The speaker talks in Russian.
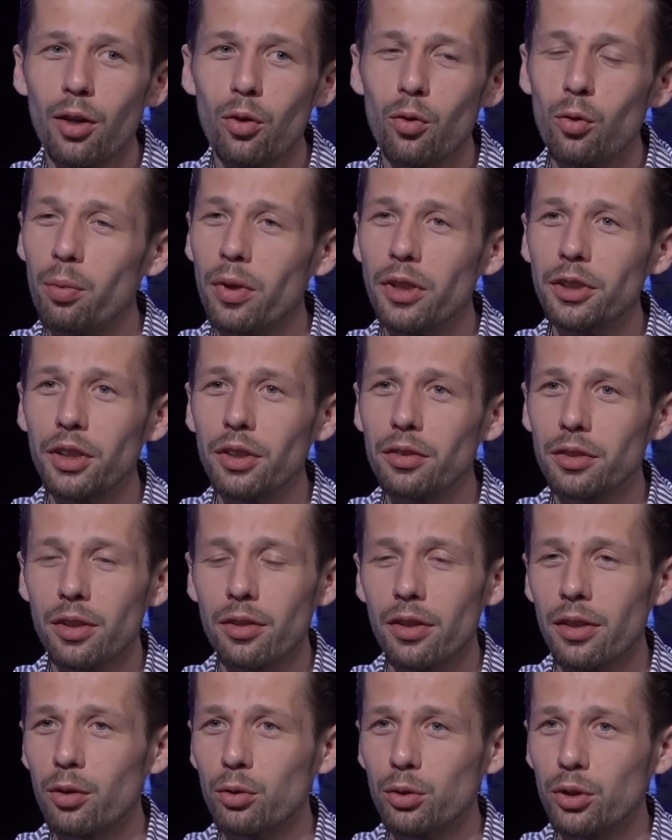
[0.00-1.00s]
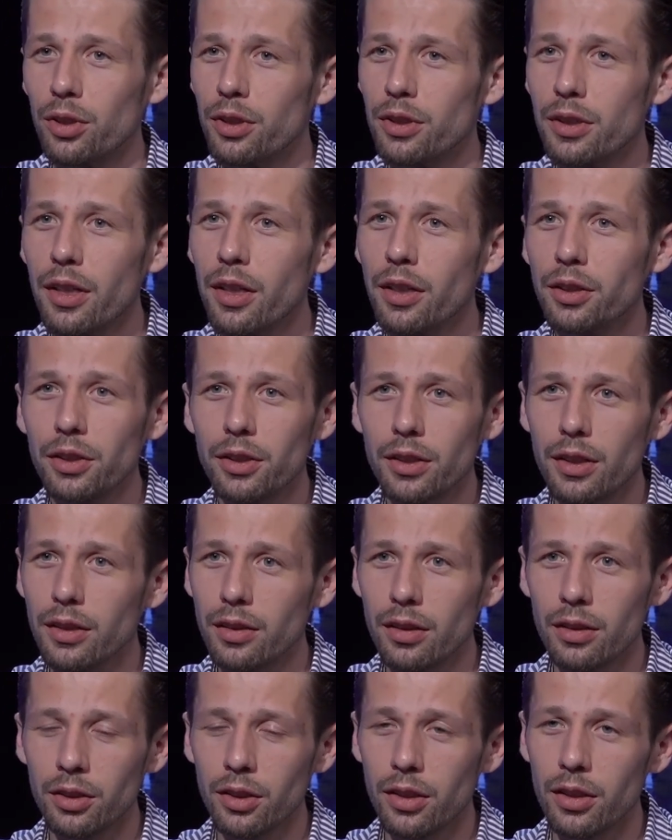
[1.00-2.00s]
у Пальчевского они уже исторически
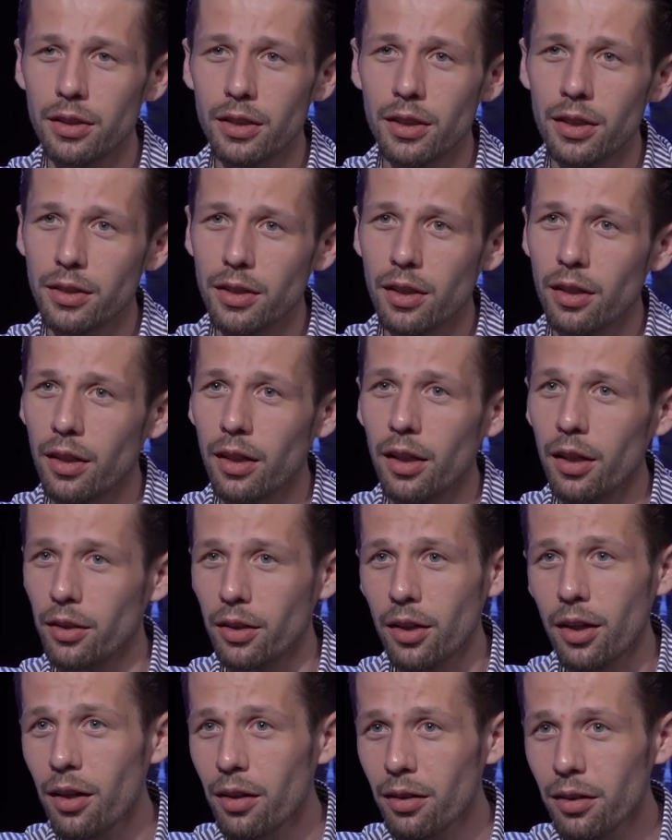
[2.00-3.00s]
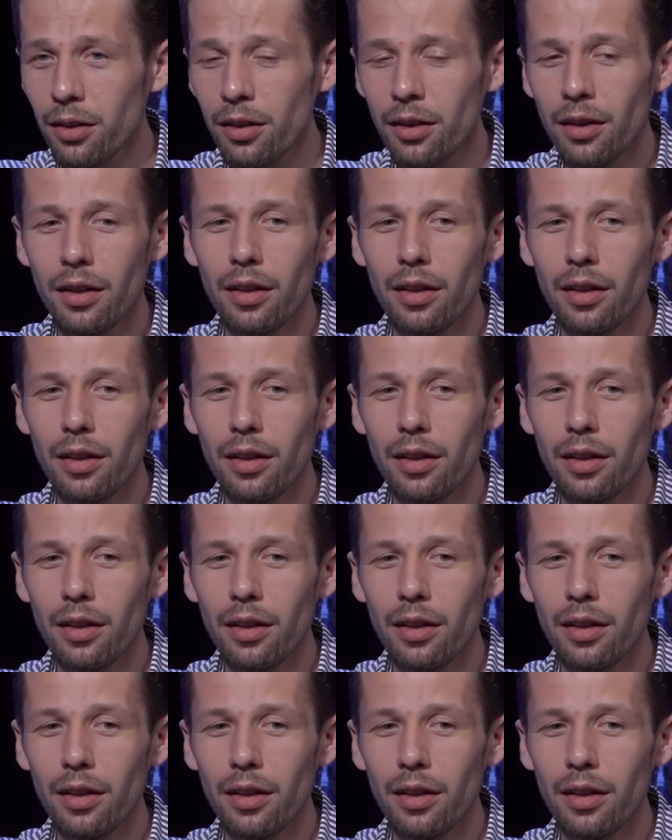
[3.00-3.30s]
сложились несколько лет как,